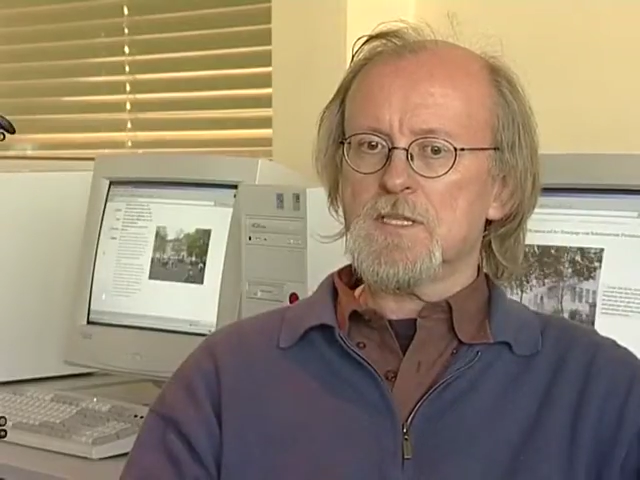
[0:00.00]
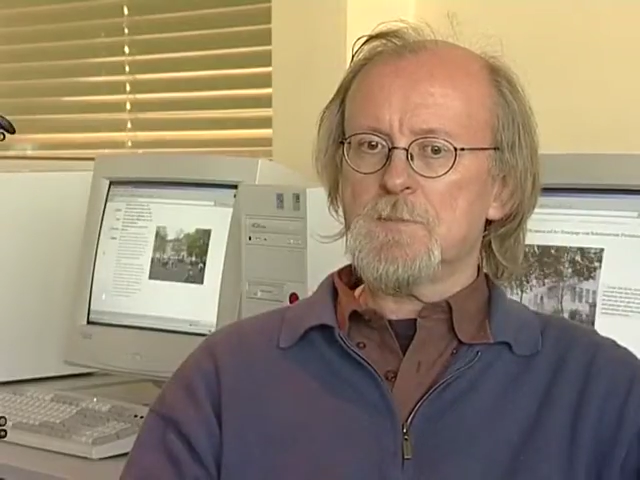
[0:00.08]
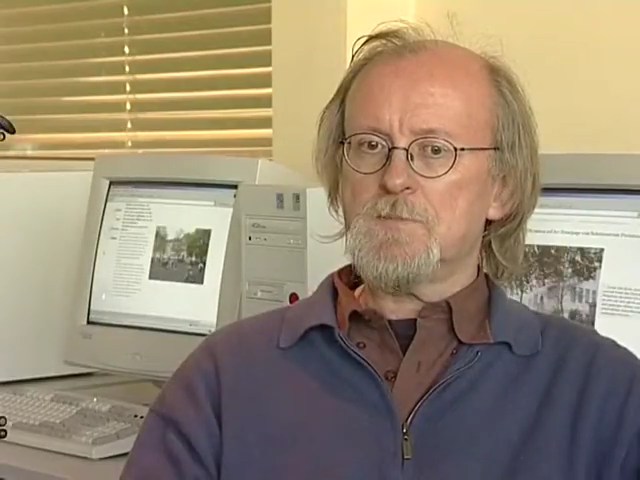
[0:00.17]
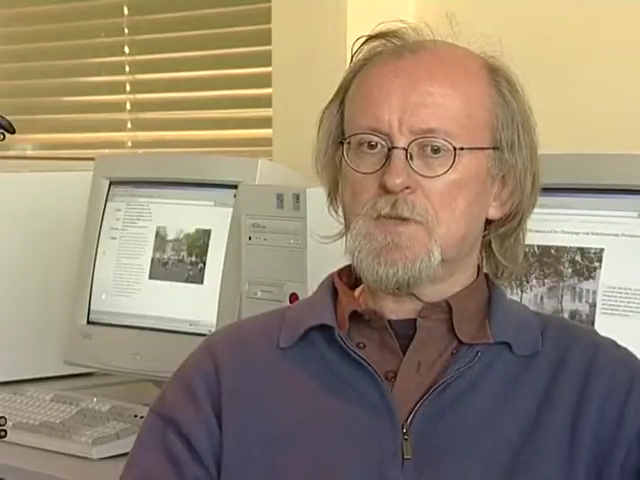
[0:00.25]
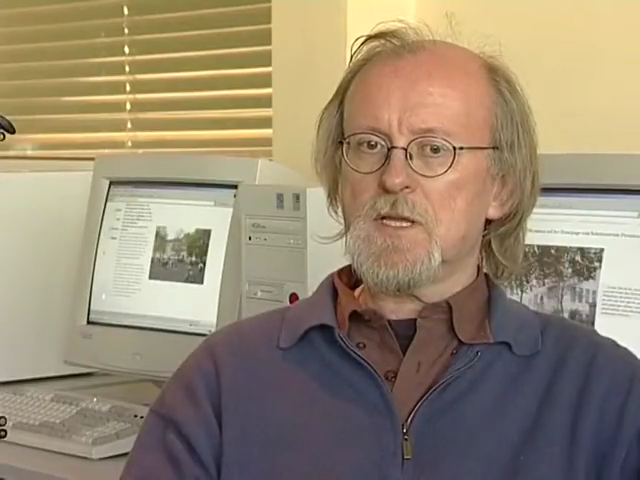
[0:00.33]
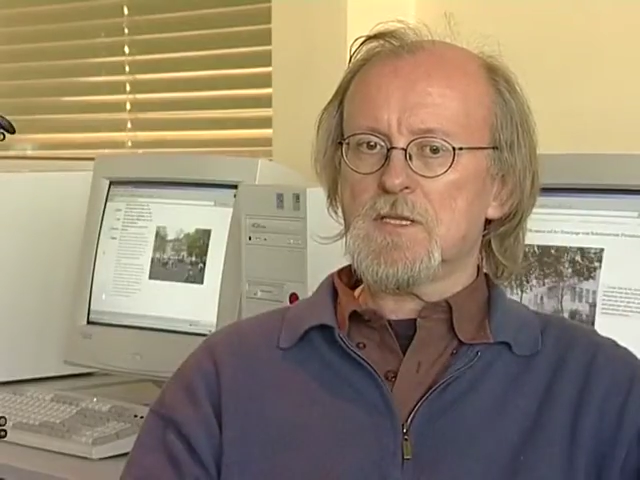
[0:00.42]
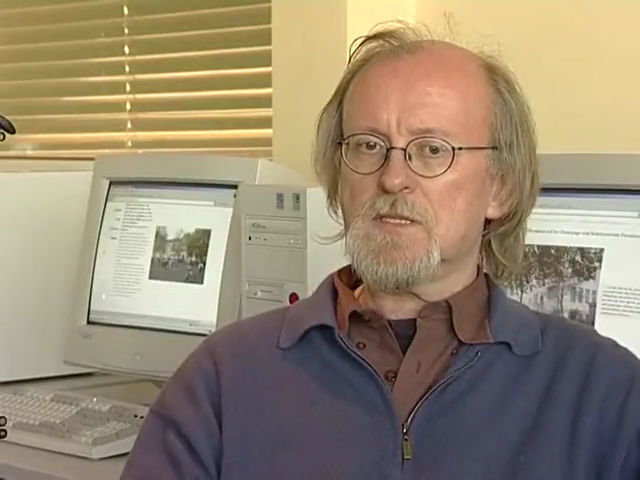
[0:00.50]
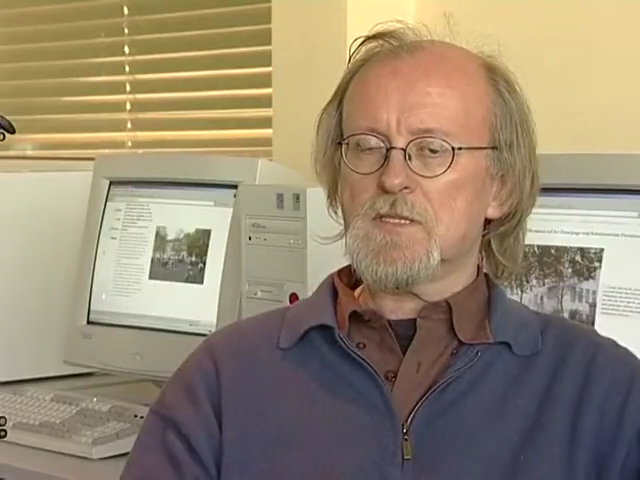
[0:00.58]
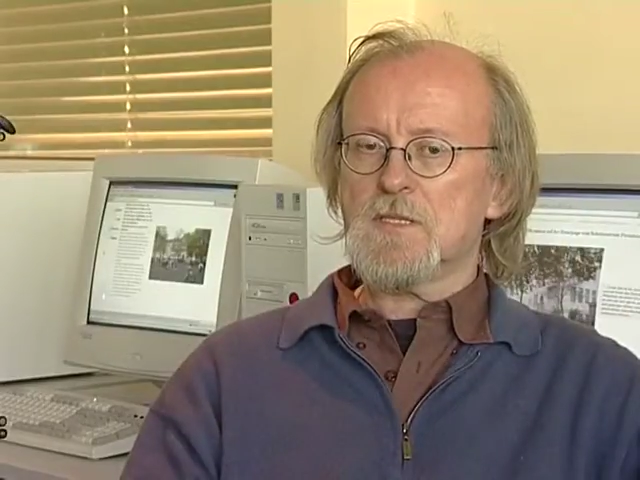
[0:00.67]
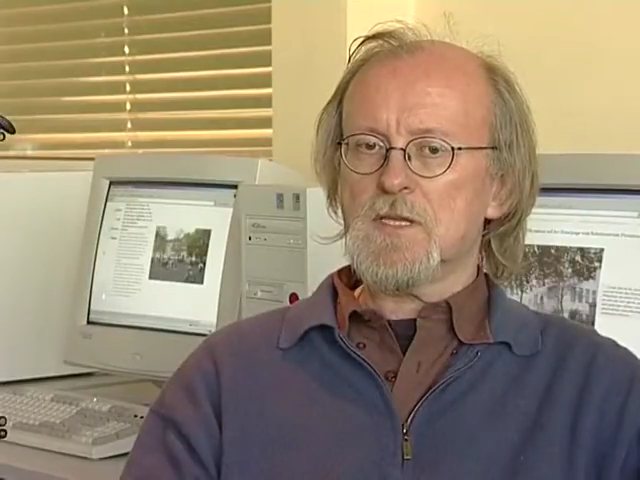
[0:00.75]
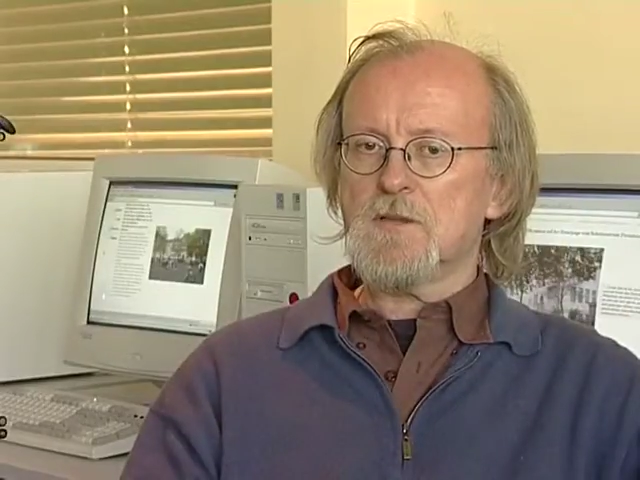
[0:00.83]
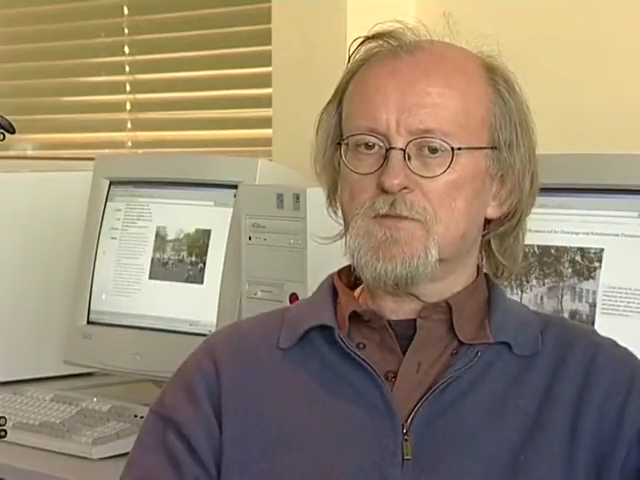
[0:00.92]
gibt
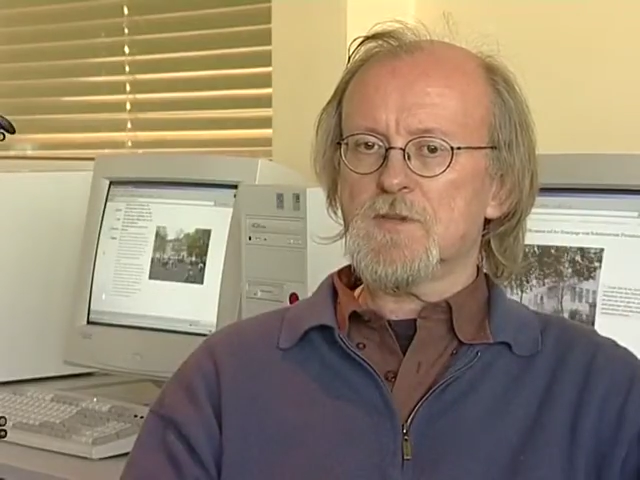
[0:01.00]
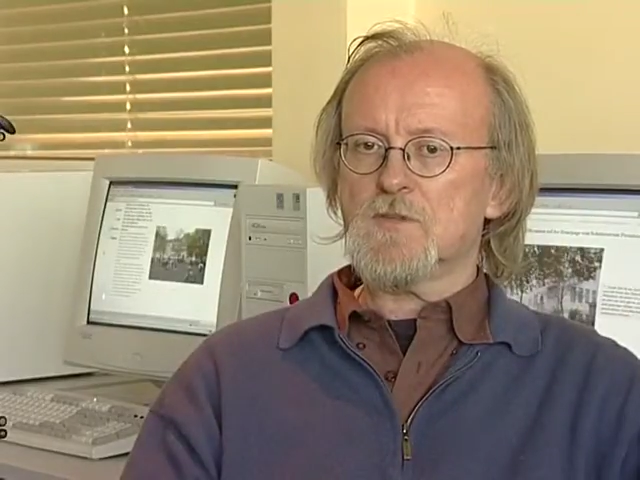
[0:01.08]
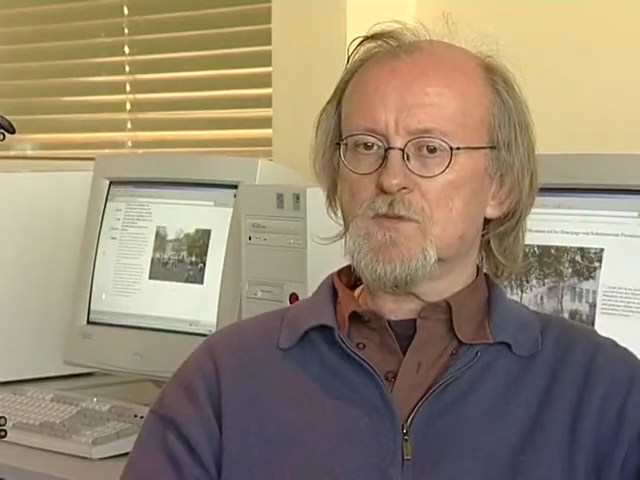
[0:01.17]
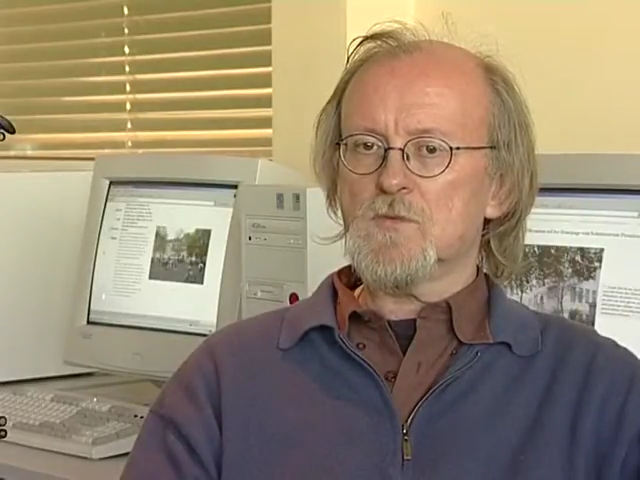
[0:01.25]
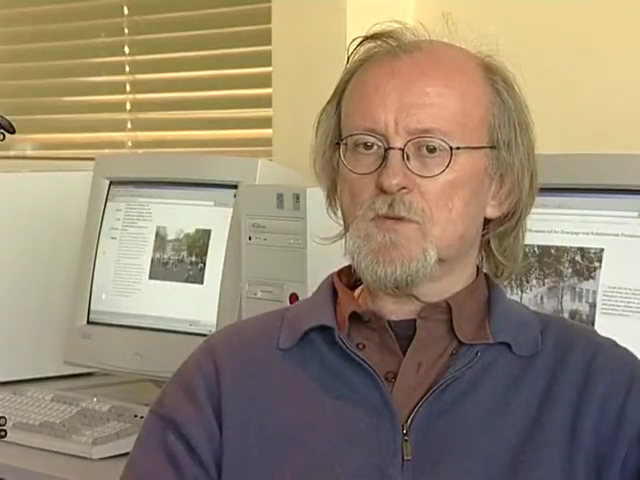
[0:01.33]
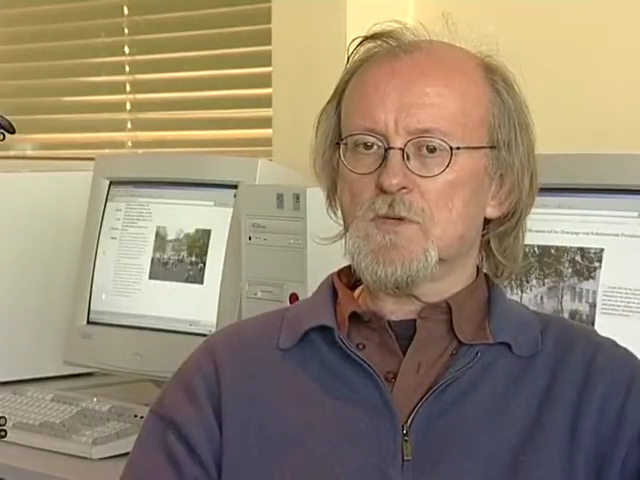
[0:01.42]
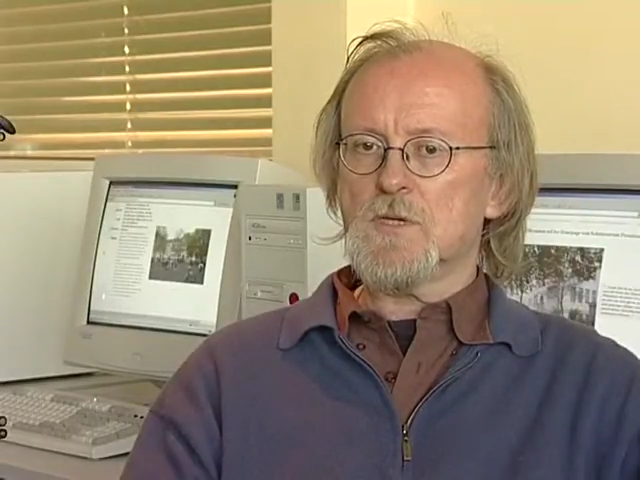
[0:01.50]
jetzt den Versuch,